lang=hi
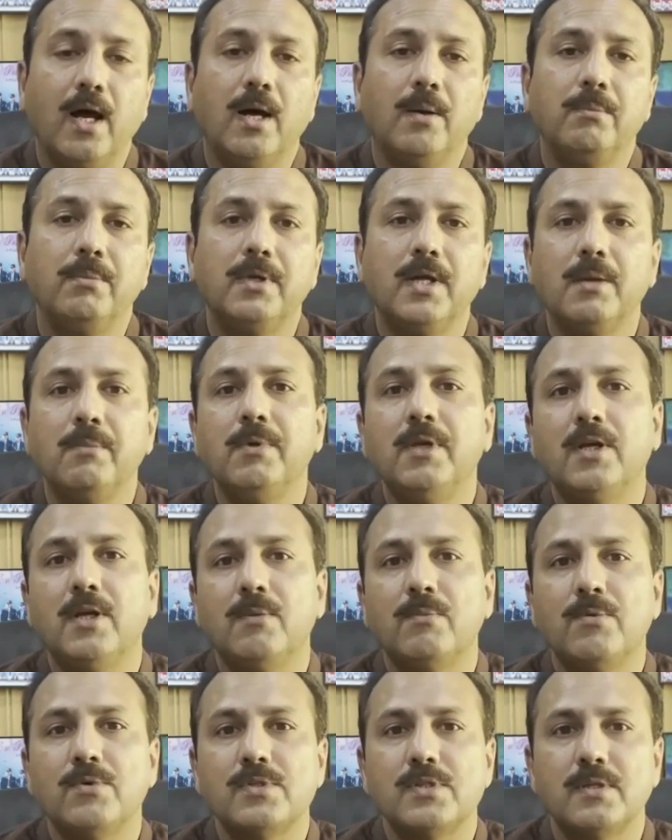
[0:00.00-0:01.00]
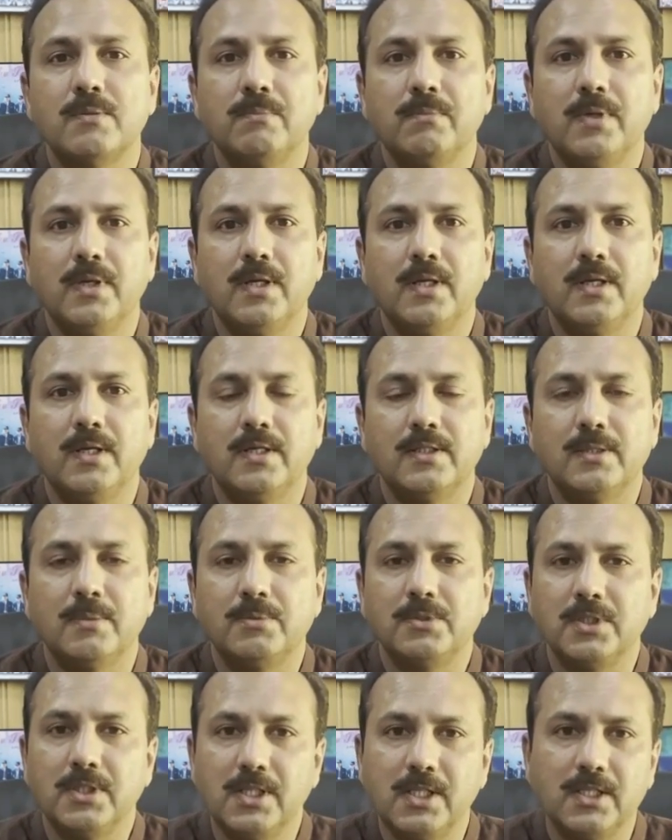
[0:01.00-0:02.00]
आप गर्मी के मौसम में जब
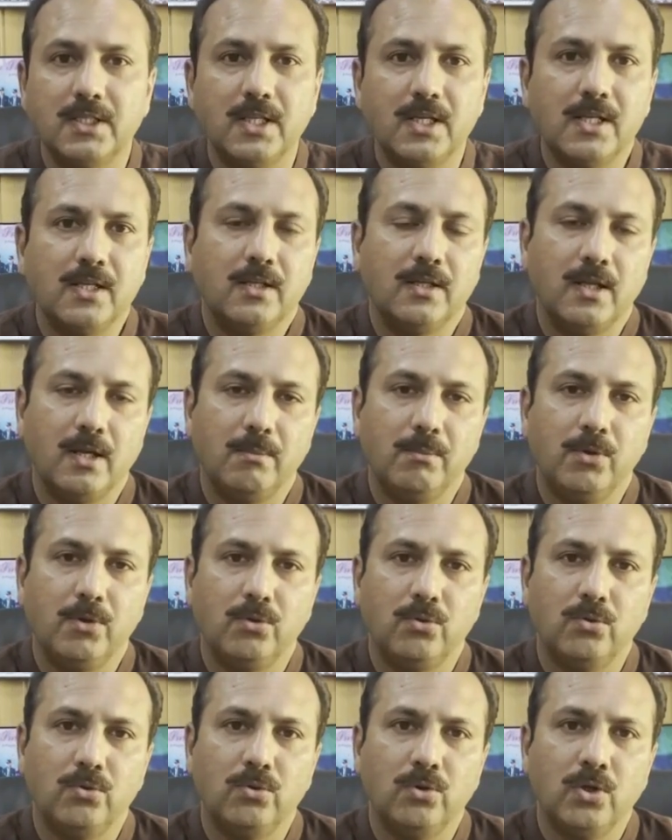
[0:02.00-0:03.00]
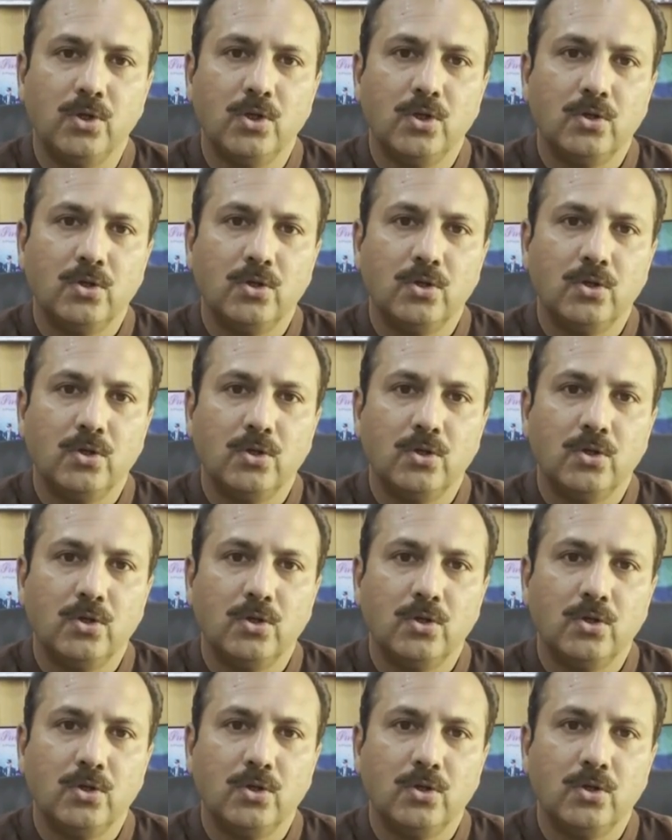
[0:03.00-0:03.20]
शदीद तरीन गर्मी हो